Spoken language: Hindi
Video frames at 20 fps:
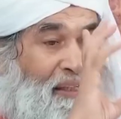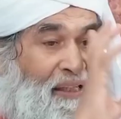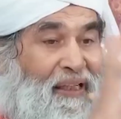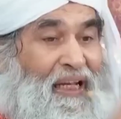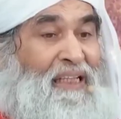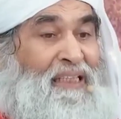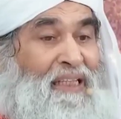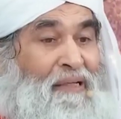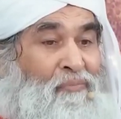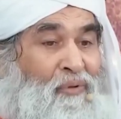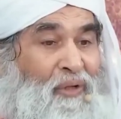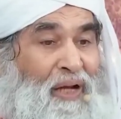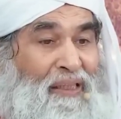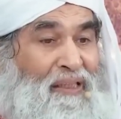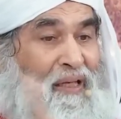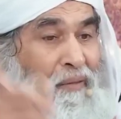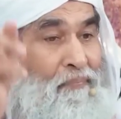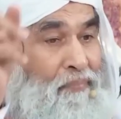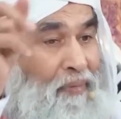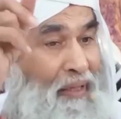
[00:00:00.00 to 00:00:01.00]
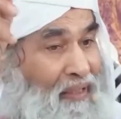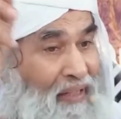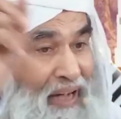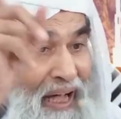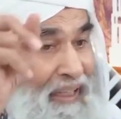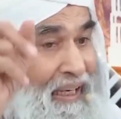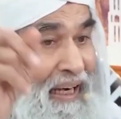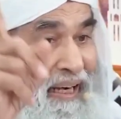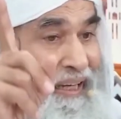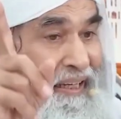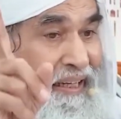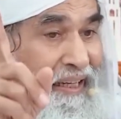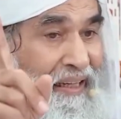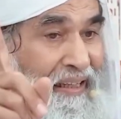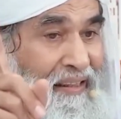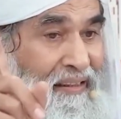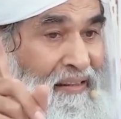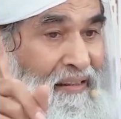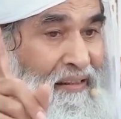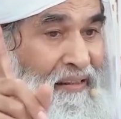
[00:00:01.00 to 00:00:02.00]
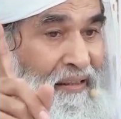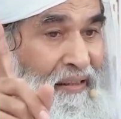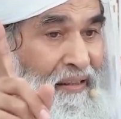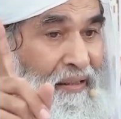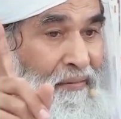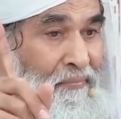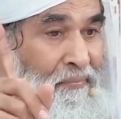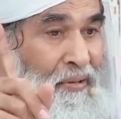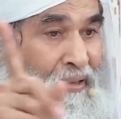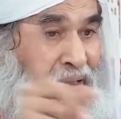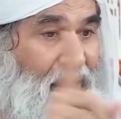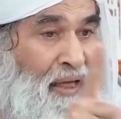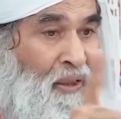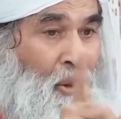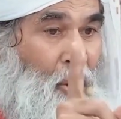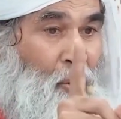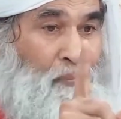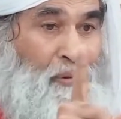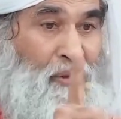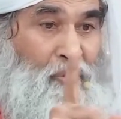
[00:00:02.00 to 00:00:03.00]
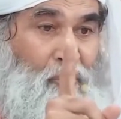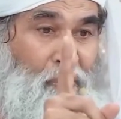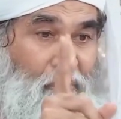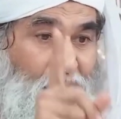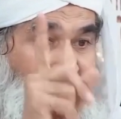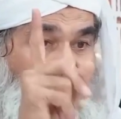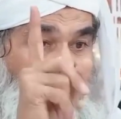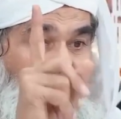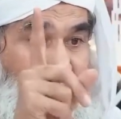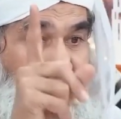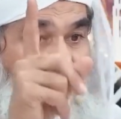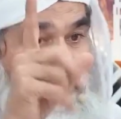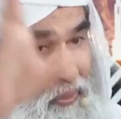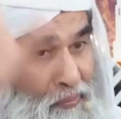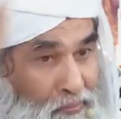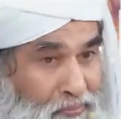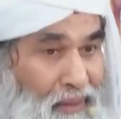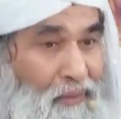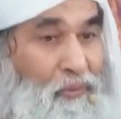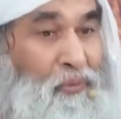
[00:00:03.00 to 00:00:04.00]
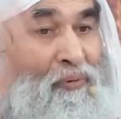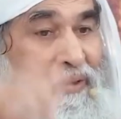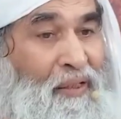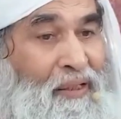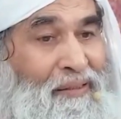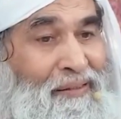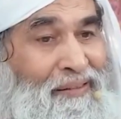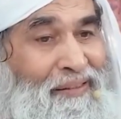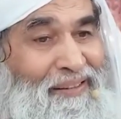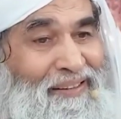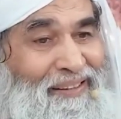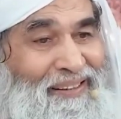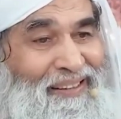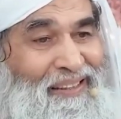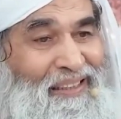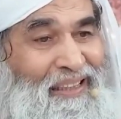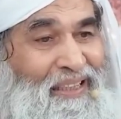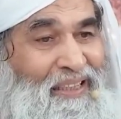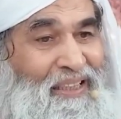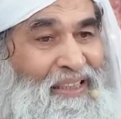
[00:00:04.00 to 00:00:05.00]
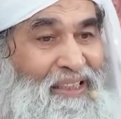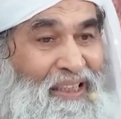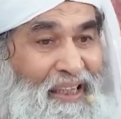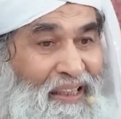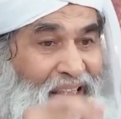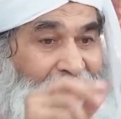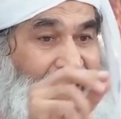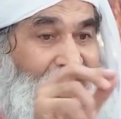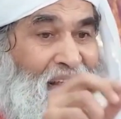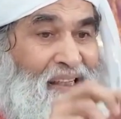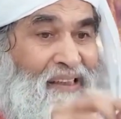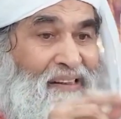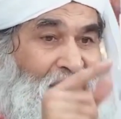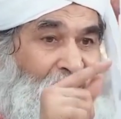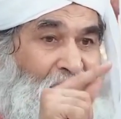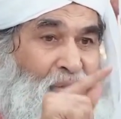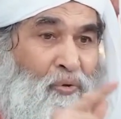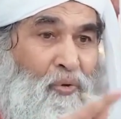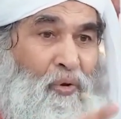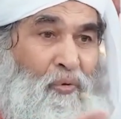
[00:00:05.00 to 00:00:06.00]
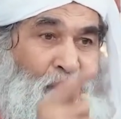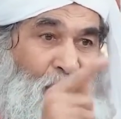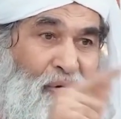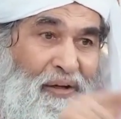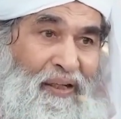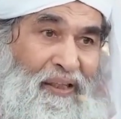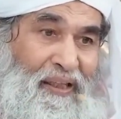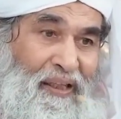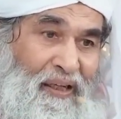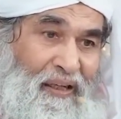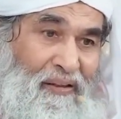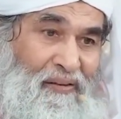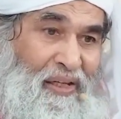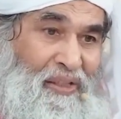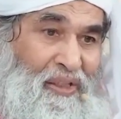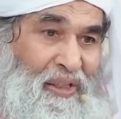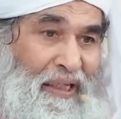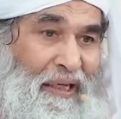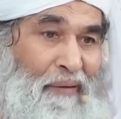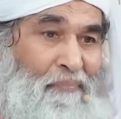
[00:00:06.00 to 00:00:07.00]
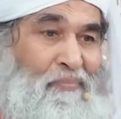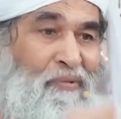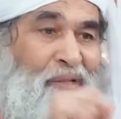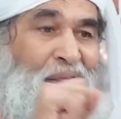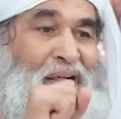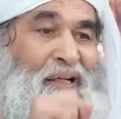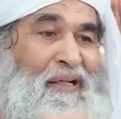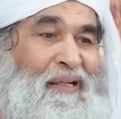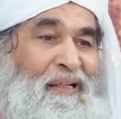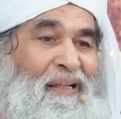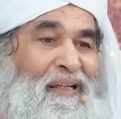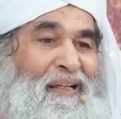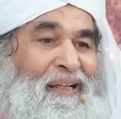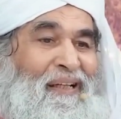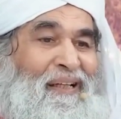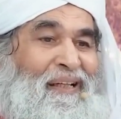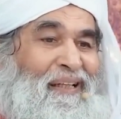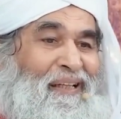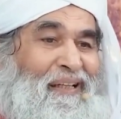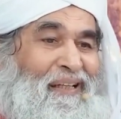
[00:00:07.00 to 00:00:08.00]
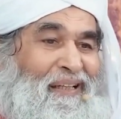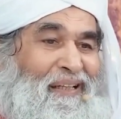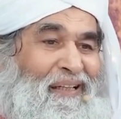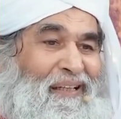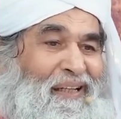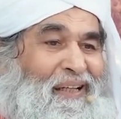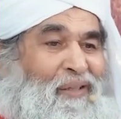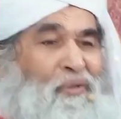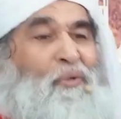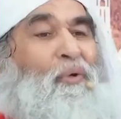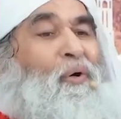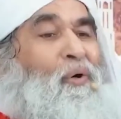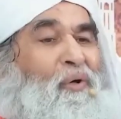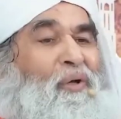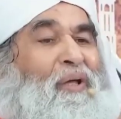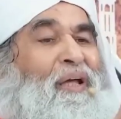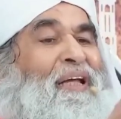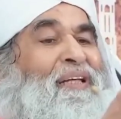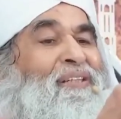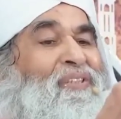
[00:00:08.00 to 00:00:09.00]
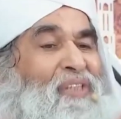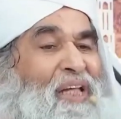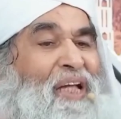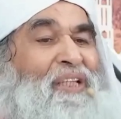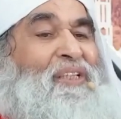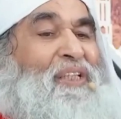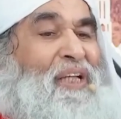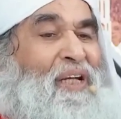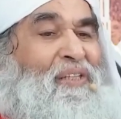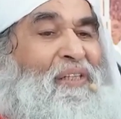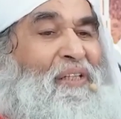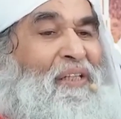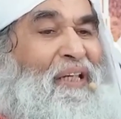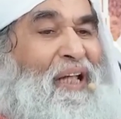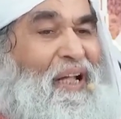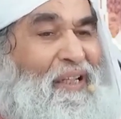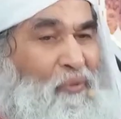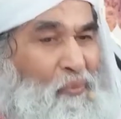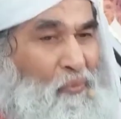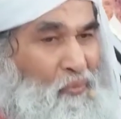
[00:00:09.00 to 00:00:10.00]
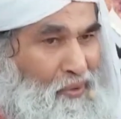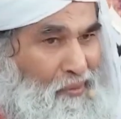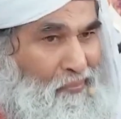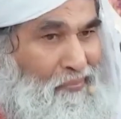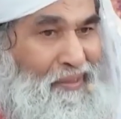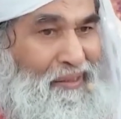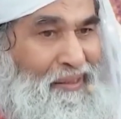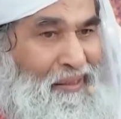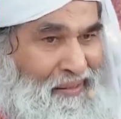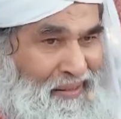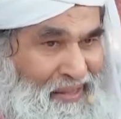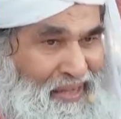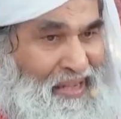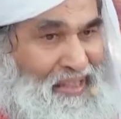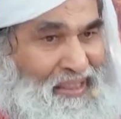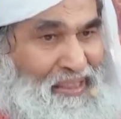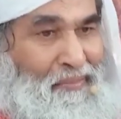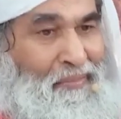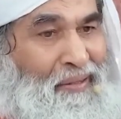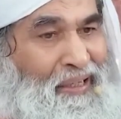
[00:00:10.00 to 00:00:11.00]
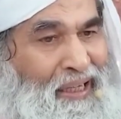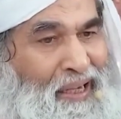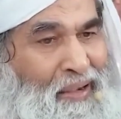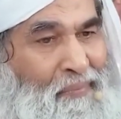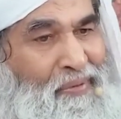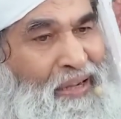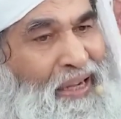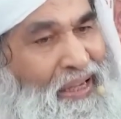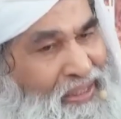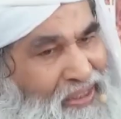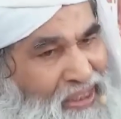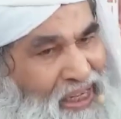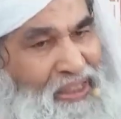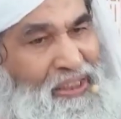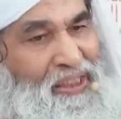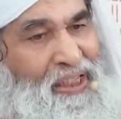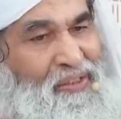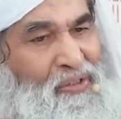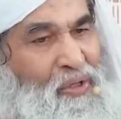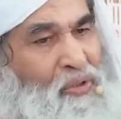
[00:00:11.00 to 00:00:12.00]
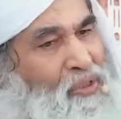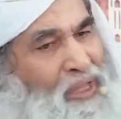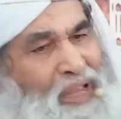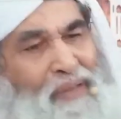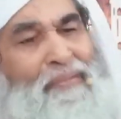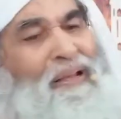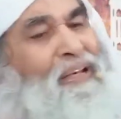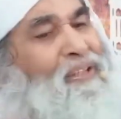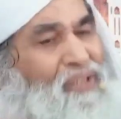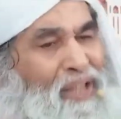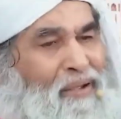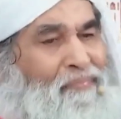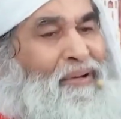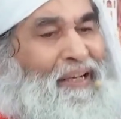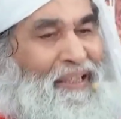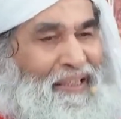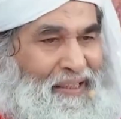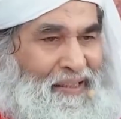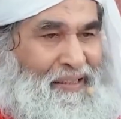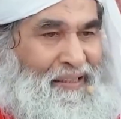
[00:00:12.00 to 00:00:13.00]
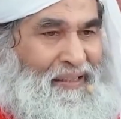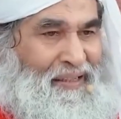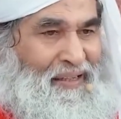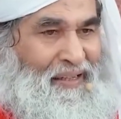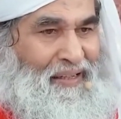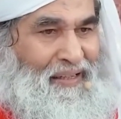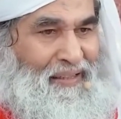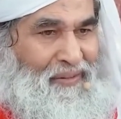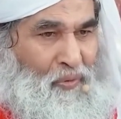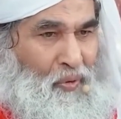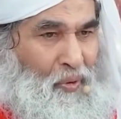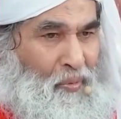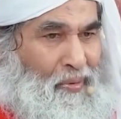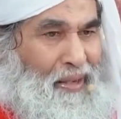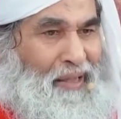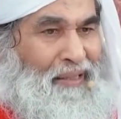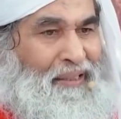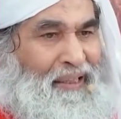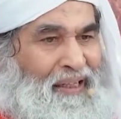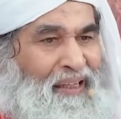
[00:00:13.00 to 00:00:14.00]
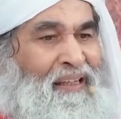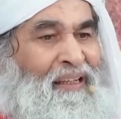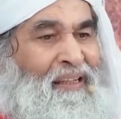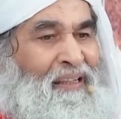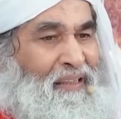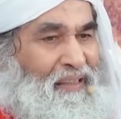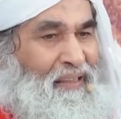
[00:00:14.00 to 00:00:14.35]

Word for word: फकीर से मुराद ये भिकारी नहीं है हाँ। भिकारियों बस तो बाज़ बहुत माल होता है शरीयत जिसको फ़कीर तस्लीम करे न जो ऐसा शख्स यहाँ यूँ समझने समझ लें आपके ऐसा शख्स जो साहिब इंसाफ नहीं है कुर्बानी